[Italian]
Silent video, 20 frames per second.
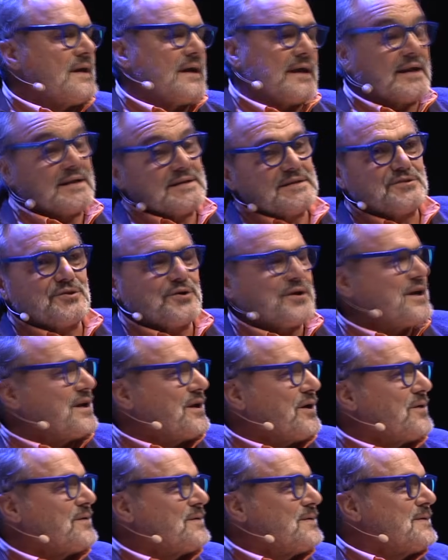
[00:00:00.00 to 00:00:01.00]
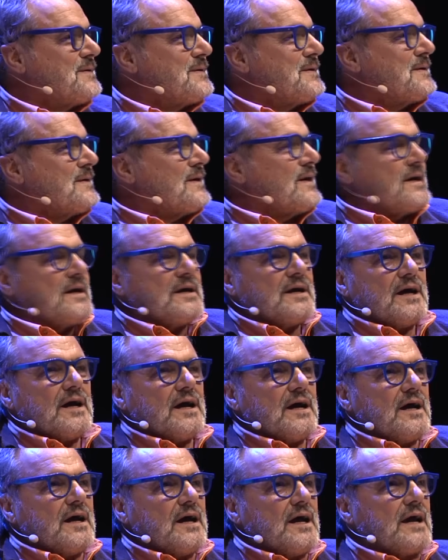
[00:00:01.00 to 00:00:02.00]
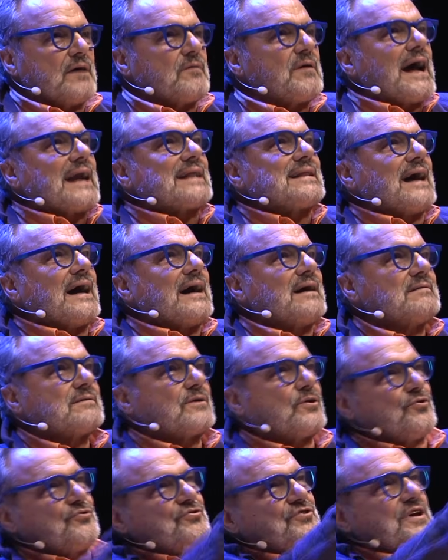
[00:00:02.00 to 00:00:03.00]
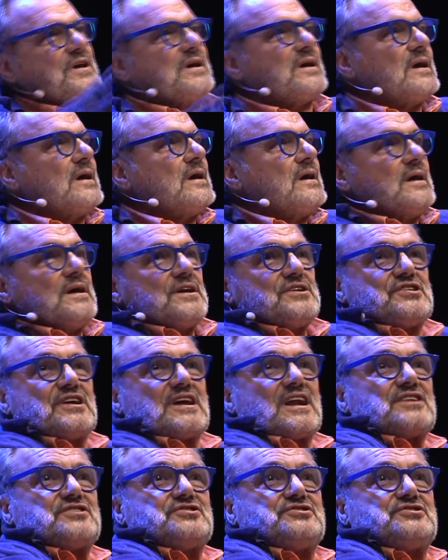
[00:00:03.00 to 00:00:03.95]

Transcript: Era di Torino. E eh, guarda, così, c'era